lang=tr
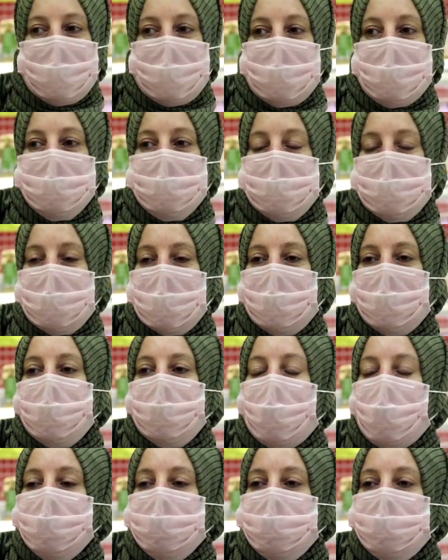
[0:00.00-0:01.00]

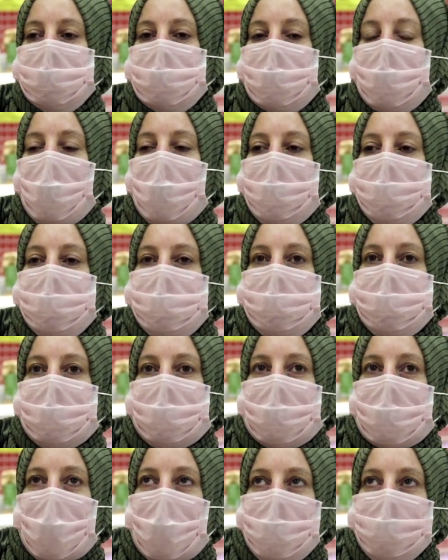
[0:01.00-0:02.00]
İzgin gra
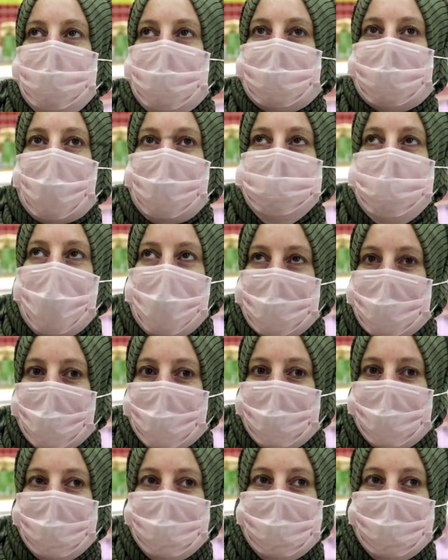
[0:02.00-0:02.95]
grama kamara.